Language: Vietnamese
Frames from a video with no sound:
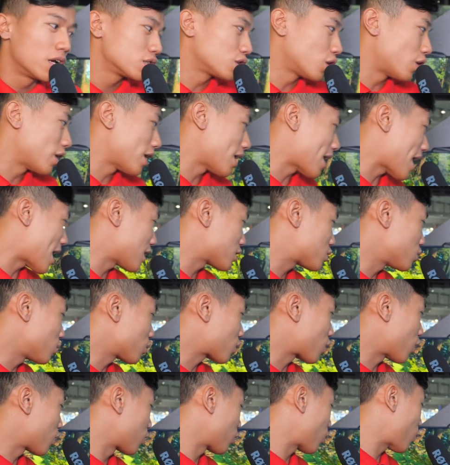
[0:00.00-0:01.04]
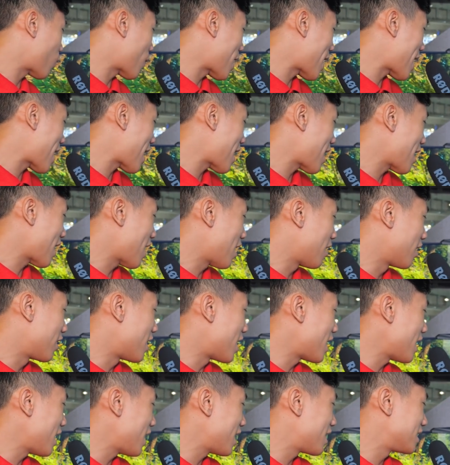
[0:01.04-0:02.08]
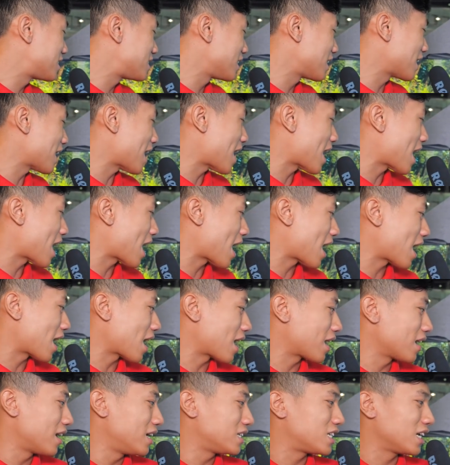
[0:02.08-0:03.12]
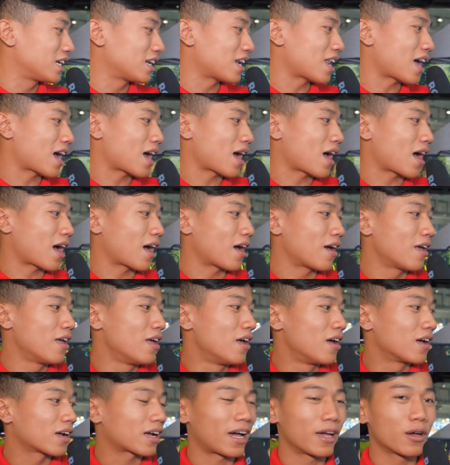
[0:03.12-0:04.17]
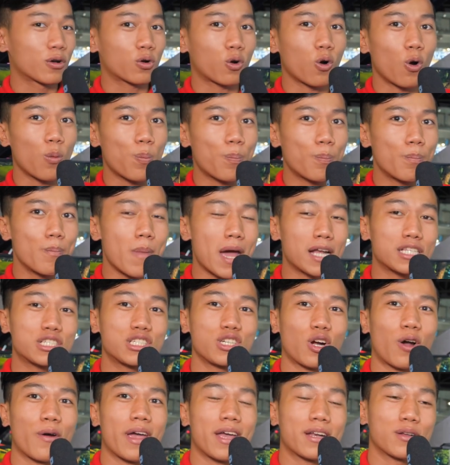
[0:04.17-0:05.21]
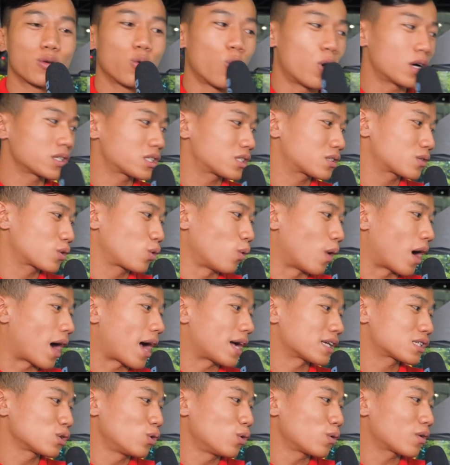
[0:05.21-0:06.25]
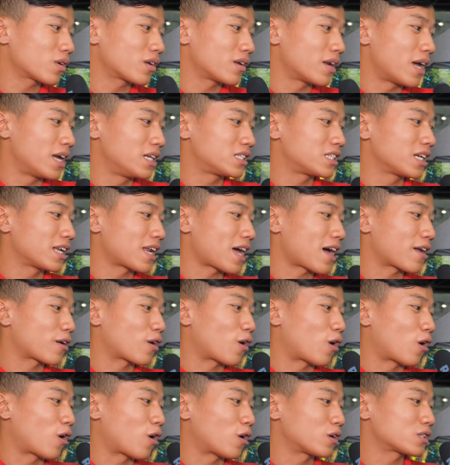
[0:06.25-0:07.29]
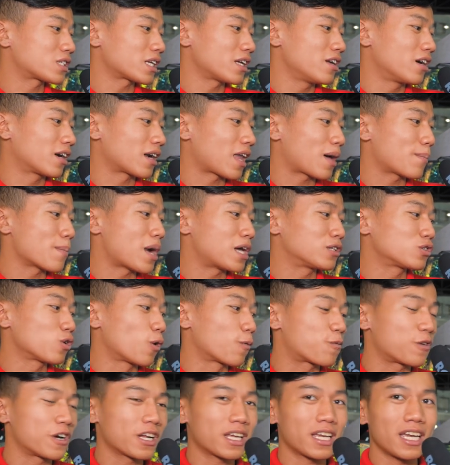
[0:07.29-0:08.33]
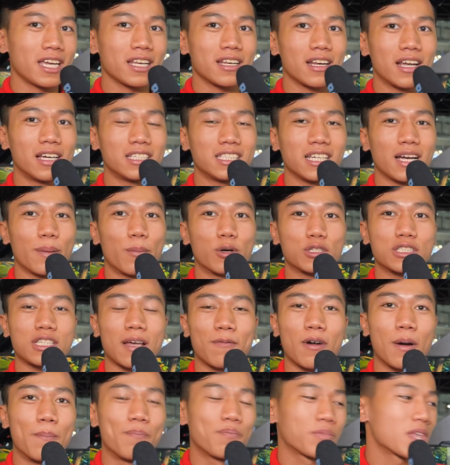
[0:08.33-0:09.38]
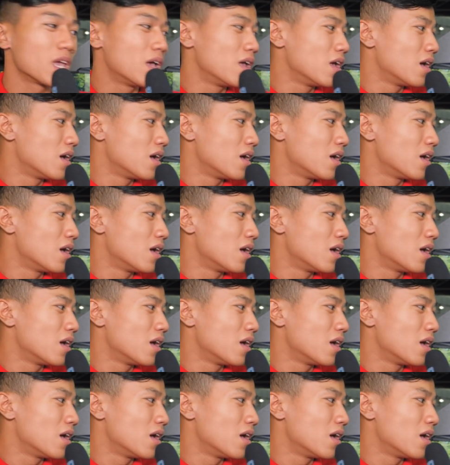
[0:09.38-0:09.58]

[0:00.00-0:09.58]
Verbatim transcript: rồi Asus còn khoe ở đây đấy chính là đây chính là cái cúp Best Choice AdWords của Asus đấy chính là nó sẽ được là Benzo Free Kit đấy chính là một sản phẩm